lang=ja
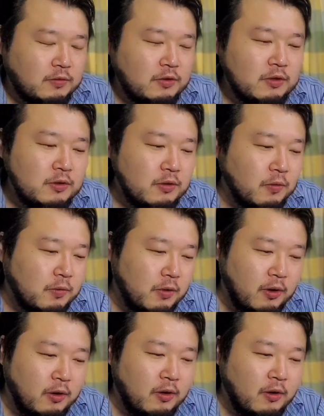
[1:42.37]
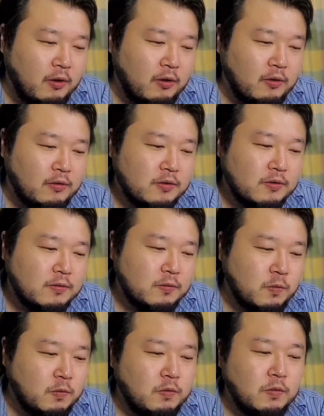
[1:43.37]
いいよね。す
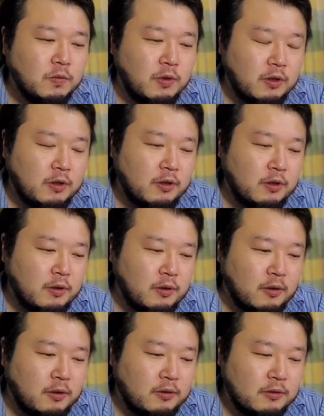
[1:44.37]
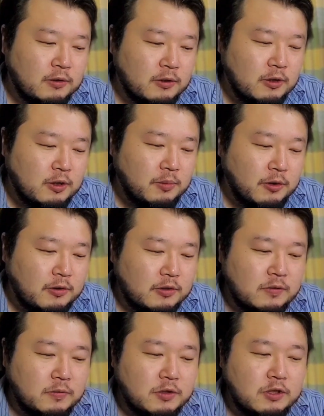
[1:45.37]
ごいよね。まあ
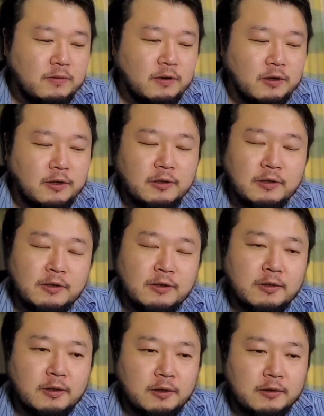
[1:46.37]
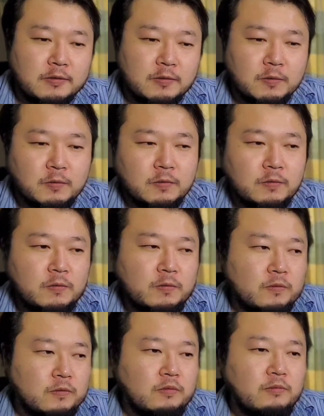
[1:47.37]
SOC はね、かねてから、
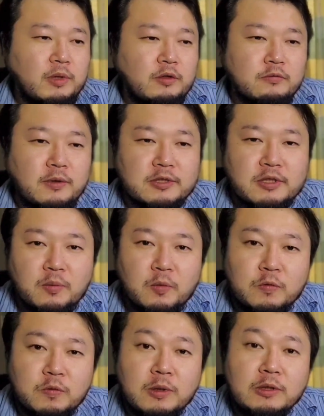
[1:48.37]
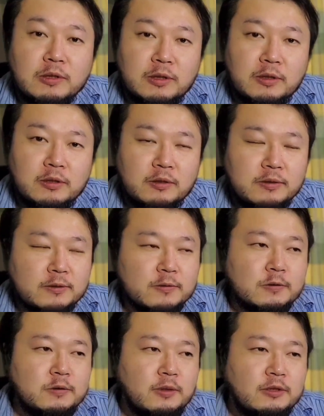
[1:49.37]
まあ噂も含めてね。で、
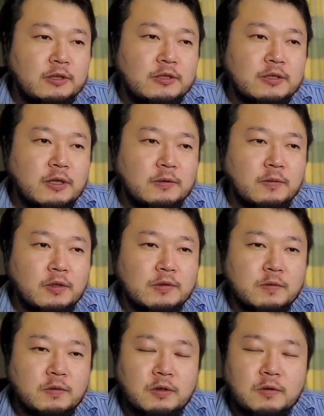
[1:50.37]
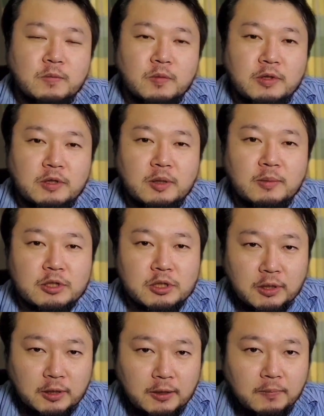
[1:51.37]
そしてまあティザーとかそういうリークも出てまし
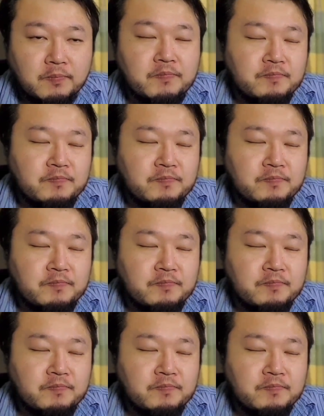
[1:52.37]
たから。